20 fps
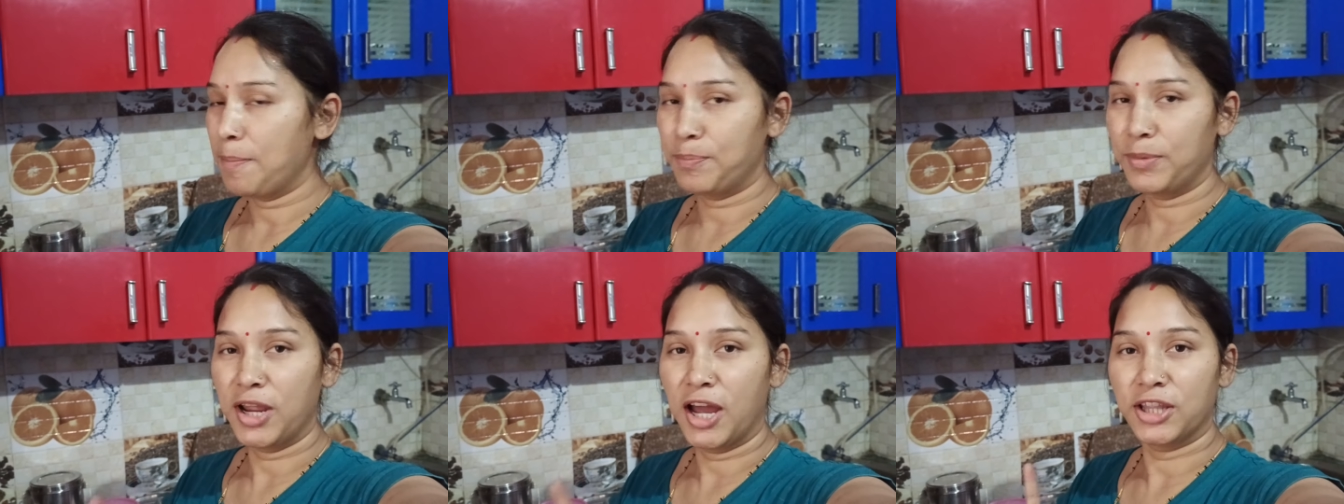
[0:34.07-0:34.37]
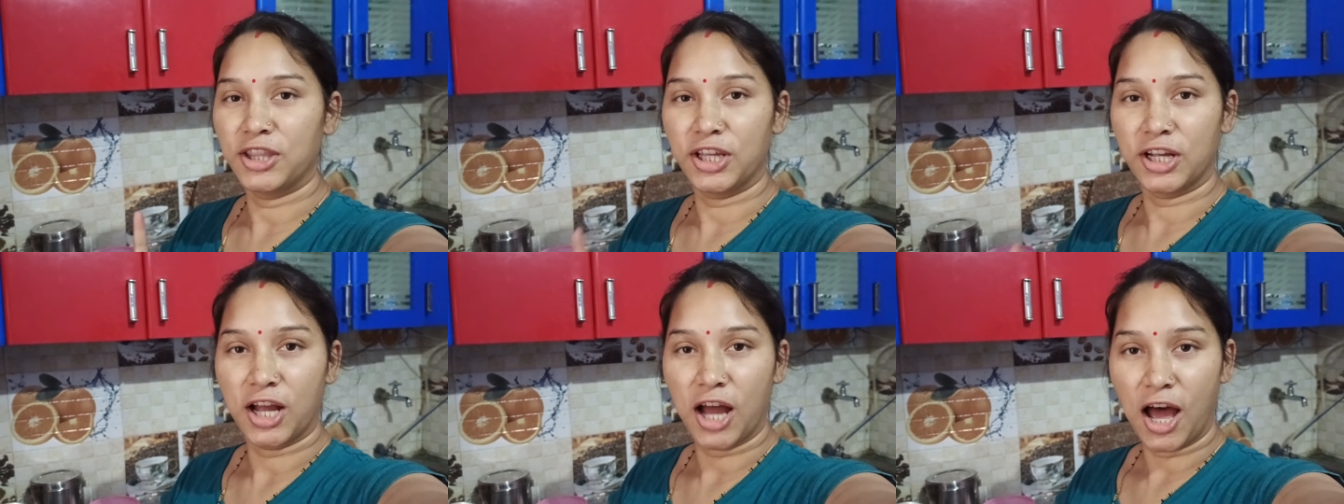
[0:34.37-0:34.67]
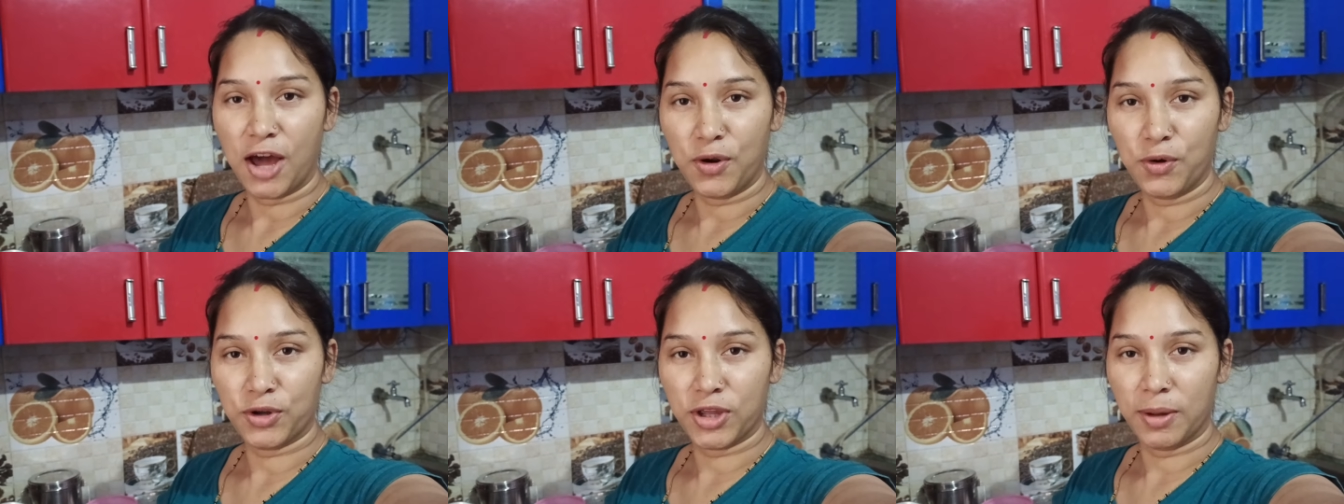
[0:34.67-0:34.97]
अपने
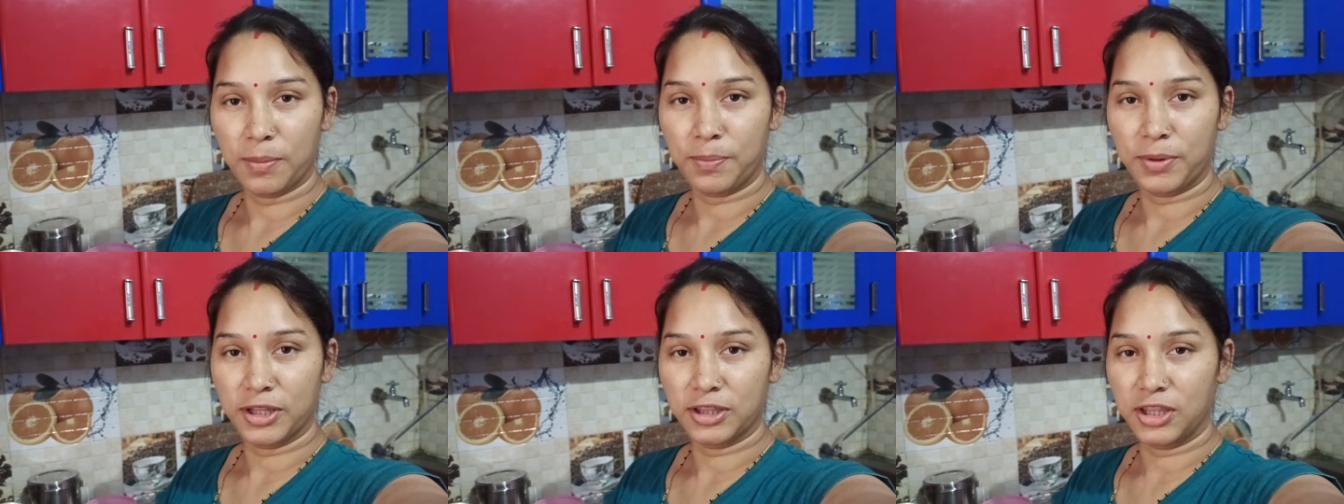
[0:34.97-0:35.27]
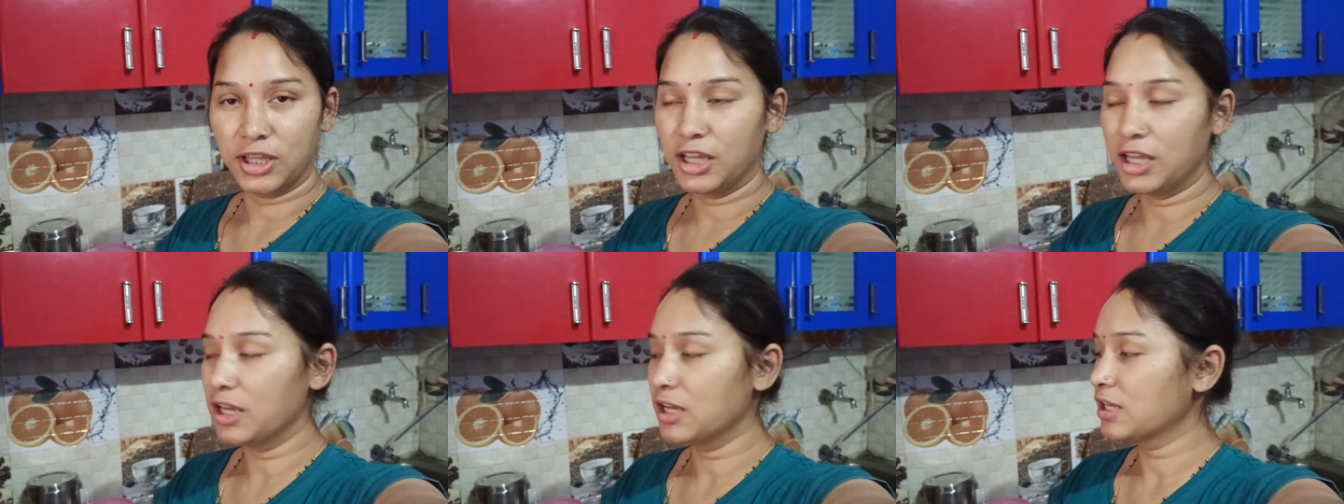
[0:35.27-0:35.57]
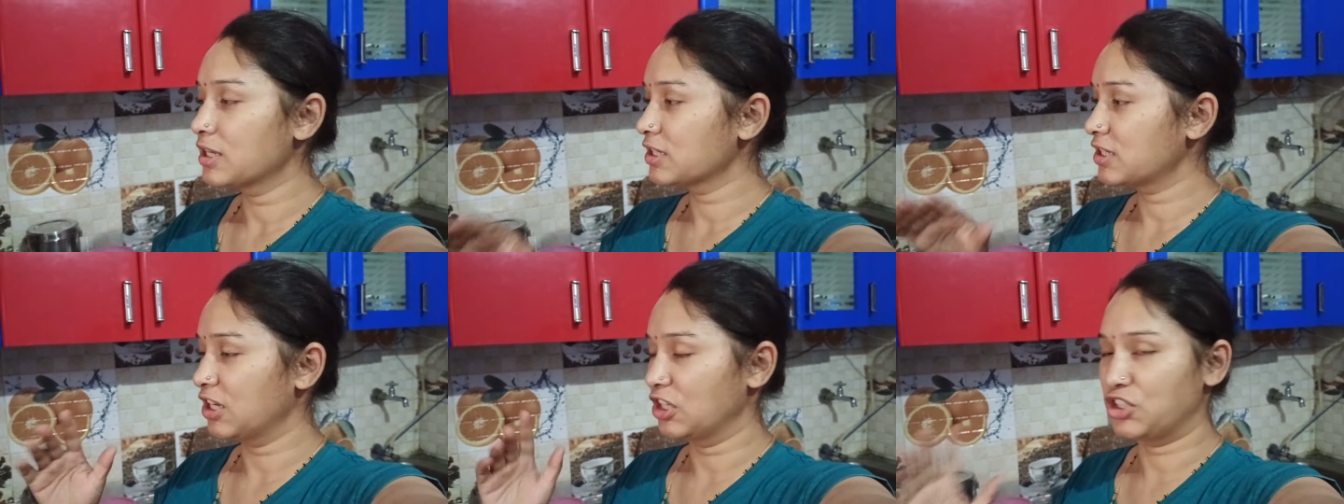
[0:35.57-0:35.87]
अधिकारों के प्रति
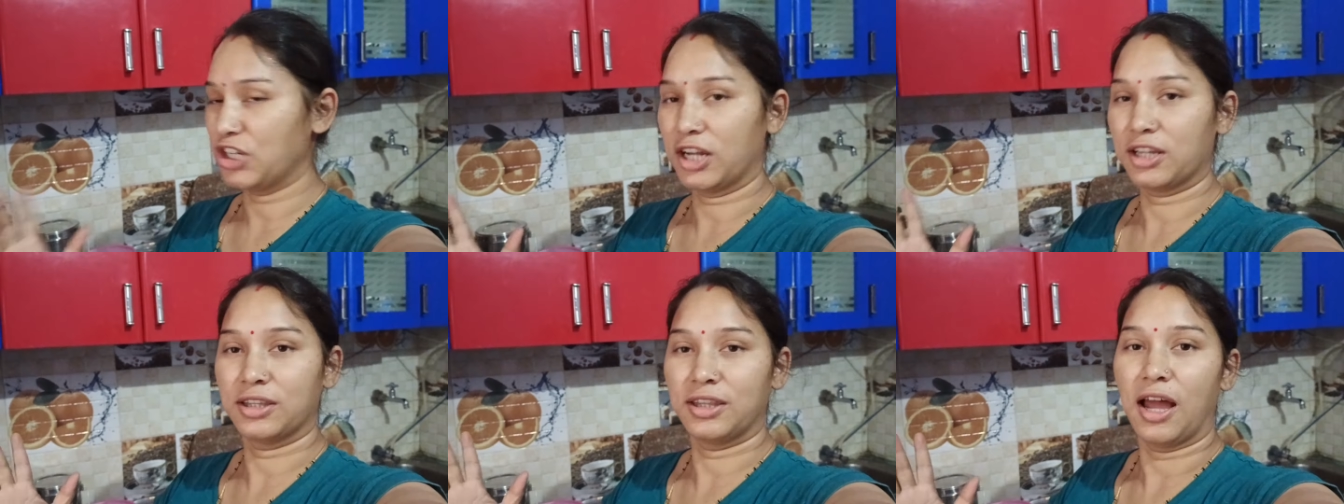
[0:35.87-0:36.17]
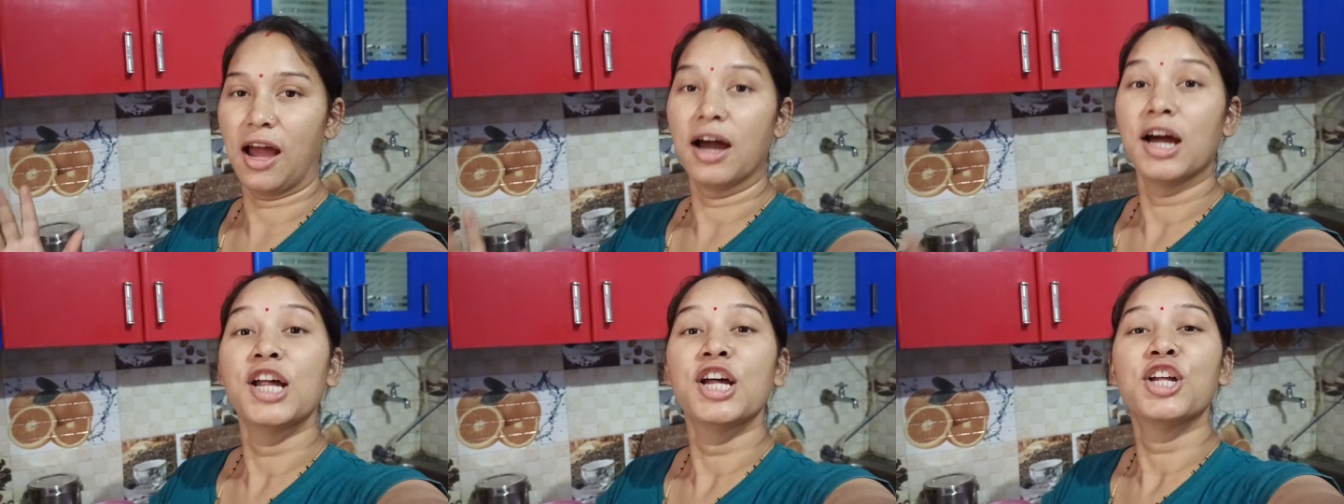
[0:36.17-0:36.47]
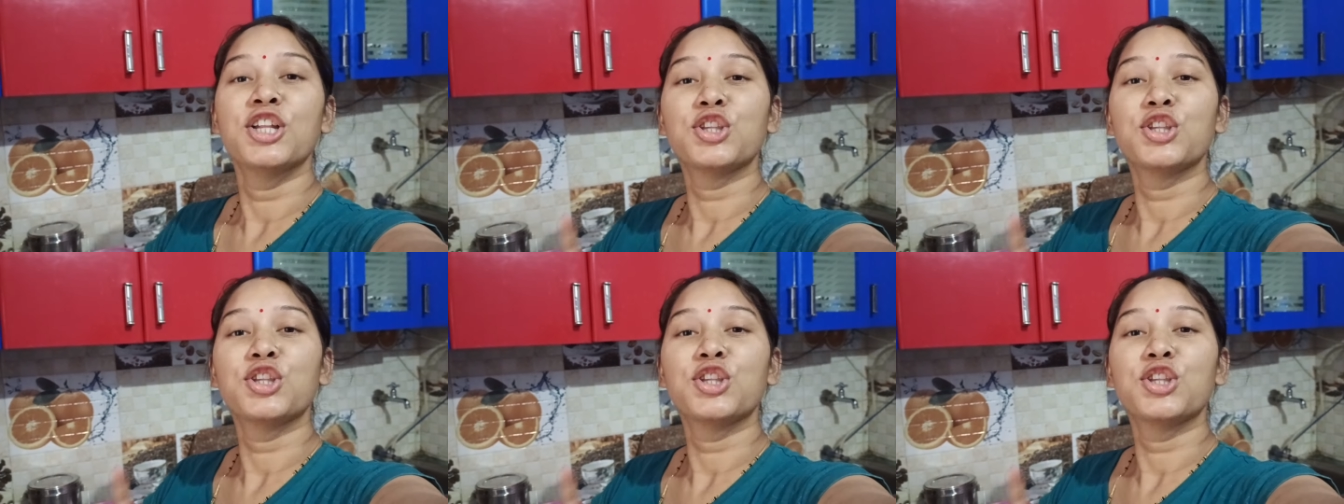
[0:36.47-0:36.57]
सजगता